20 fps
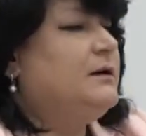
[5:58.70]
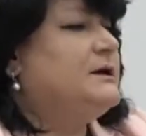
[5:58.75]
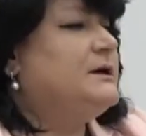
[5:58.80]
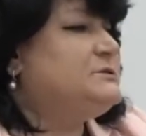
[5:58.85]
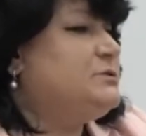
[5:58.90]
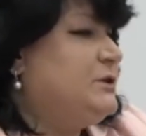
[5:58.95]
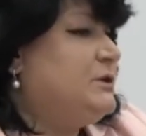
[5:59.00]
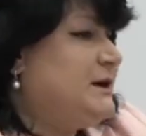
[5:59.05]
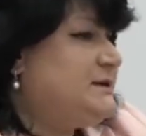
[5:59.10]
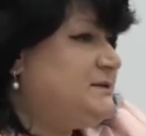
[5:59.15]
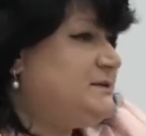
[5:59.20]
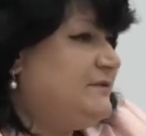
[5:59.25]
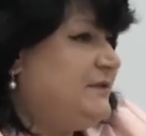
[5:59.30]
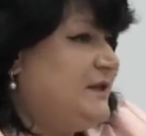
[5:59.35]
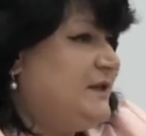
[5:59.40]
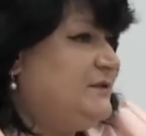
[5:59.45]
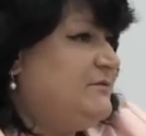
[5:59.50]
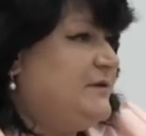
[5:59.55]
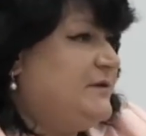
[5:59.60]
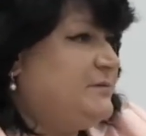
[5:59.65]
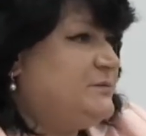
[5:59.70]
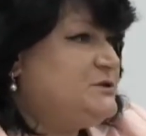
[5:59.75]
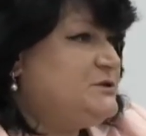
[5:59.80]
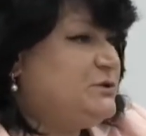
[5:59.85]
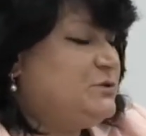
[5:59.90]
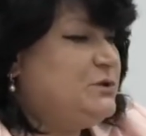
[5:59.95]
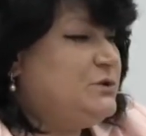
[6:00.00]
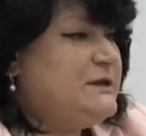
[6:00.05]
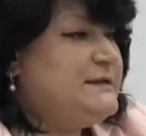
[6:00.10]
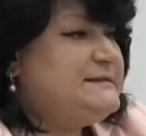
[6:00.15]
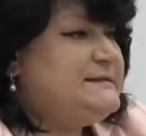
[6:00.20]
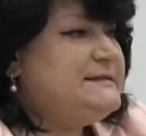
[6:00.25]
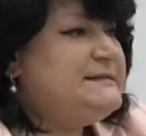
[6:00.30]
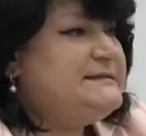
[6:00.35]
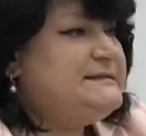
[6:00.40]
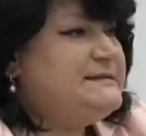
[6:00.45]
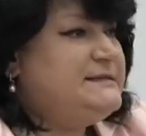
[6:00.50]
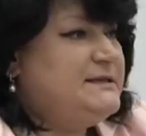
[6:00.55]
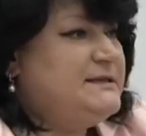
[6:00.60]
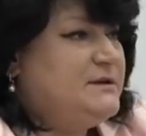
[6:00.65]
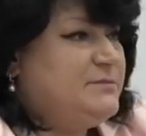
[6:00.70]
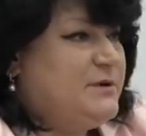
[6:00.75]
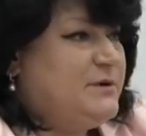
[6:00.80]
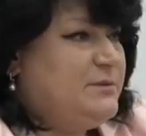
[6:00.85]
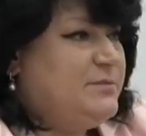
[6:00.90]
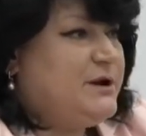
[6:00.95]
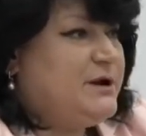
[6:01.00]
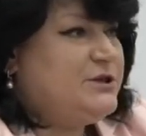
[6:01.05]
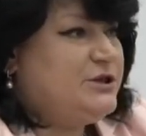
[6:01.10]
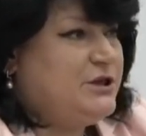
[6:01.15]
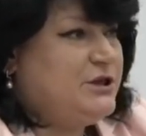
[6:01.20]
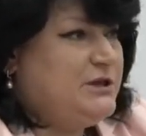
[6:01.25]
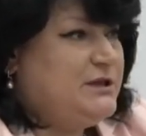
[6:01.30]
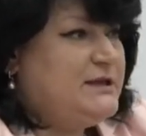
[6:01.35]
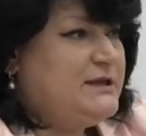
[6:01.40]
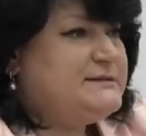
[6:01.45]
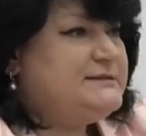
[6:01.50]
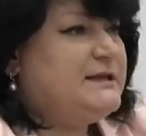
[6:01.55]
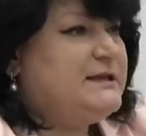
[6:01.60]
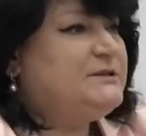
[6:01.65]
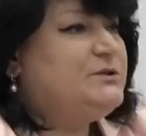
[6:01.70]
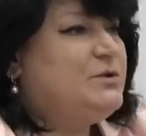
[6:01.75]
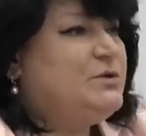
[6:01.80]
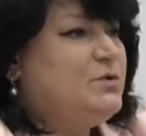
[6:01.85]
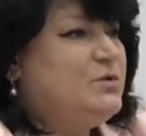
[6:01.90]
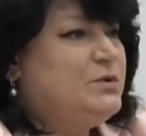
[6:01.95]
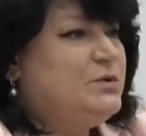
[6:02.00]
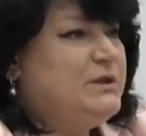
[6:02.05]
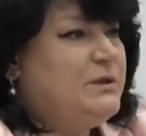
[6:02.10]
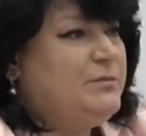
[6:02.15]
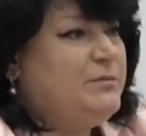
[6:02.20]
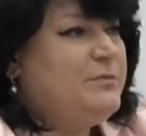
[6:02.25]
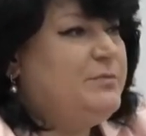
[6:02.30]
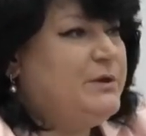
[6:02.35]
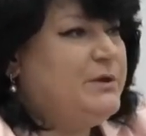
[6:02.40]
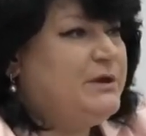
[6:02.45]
Государственная информационная система обращения с отходами